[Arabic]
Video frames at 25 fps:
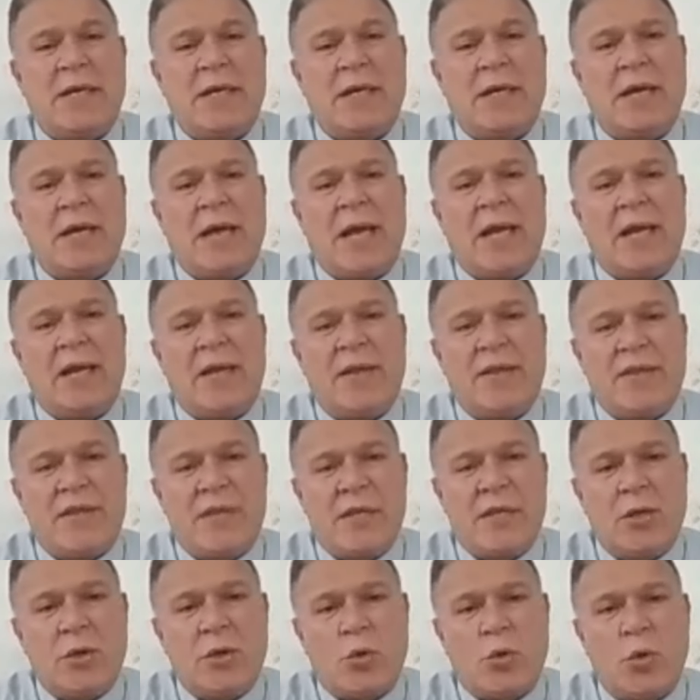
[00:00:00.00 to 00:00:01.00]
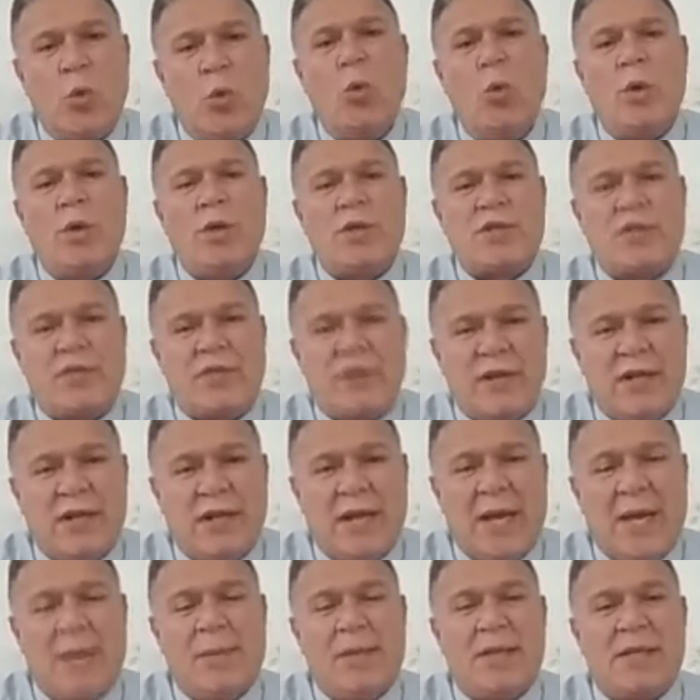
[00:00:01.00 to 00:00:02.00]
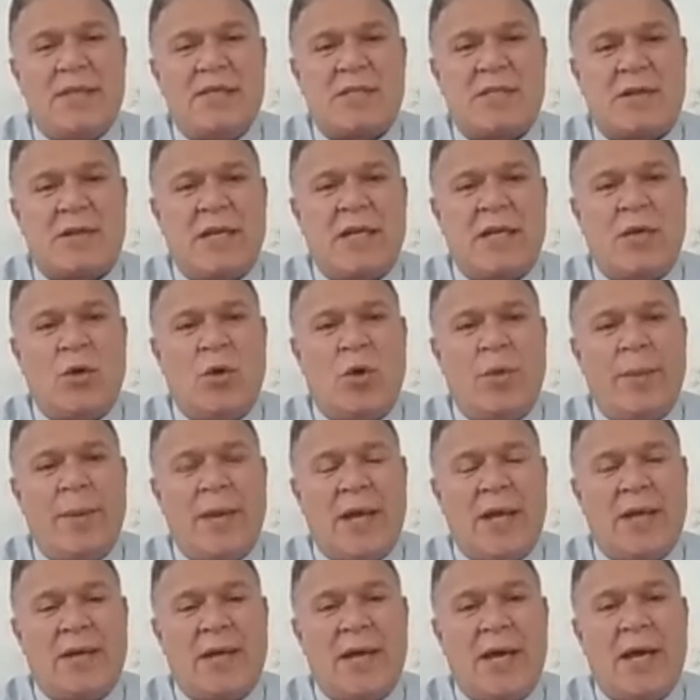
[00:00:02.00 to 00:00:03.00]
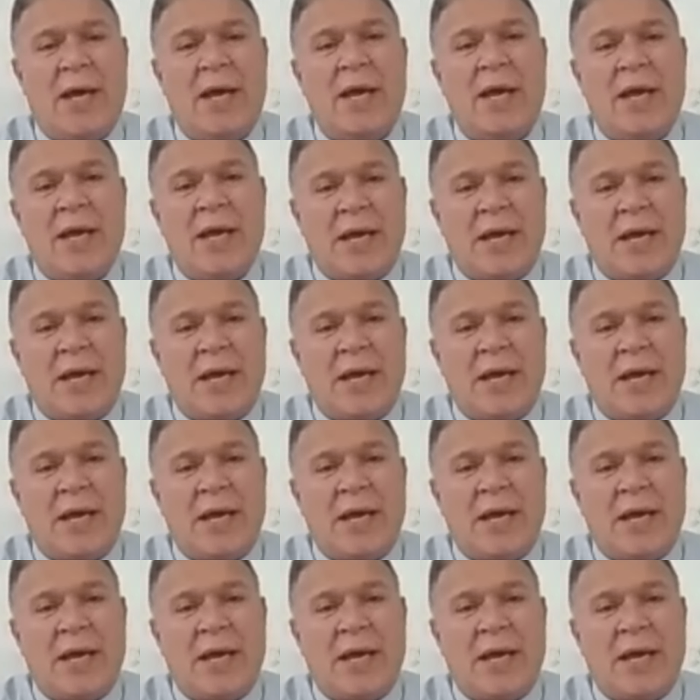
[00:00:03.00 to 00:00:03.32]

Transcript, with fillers: الذي روج في الاعلام الاسرائيلي هو بان